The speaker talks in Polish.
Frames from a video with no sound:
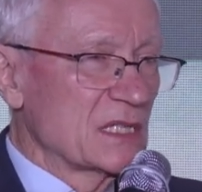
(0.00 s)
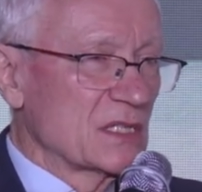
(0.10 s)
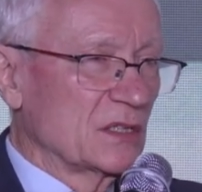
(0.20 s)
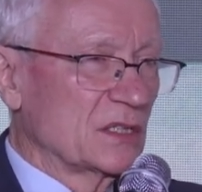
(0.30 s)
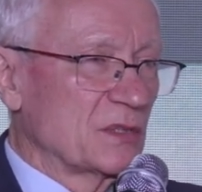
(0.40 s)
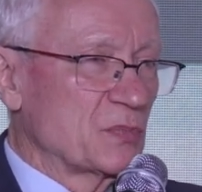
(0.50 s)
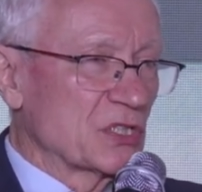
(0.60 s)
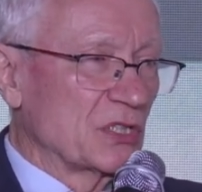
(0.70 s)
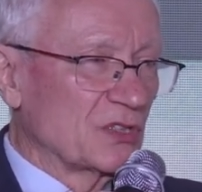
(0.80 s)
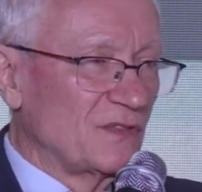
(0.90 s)
Stąd
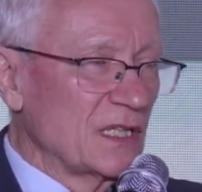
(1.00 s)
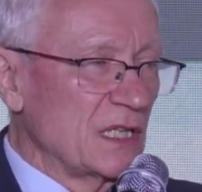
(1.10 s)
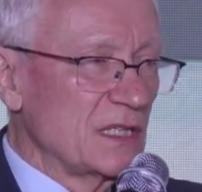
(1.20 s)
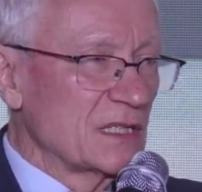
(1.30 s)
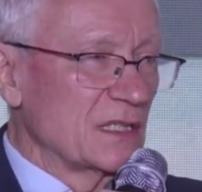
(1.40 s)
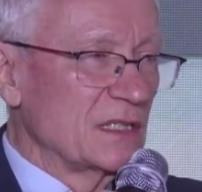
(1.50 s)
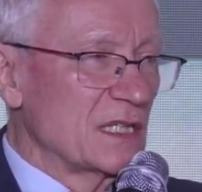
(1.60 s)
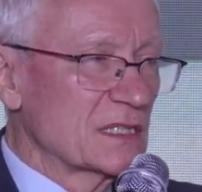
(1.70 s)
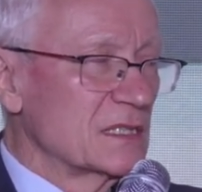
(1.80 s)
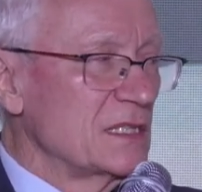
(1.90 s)
przygotowanie
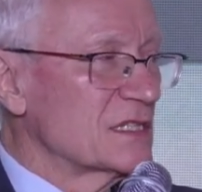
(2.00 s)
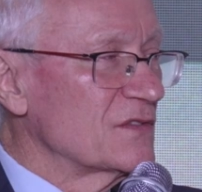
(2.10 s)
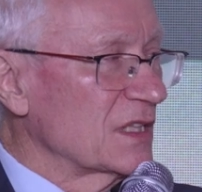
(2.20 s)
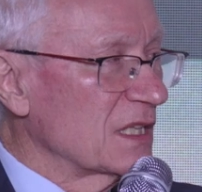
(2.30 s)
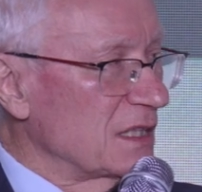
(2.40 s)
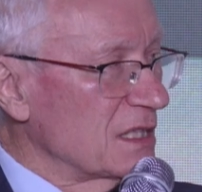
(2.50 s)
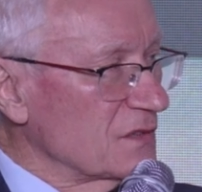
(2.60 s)
jest niezwykle,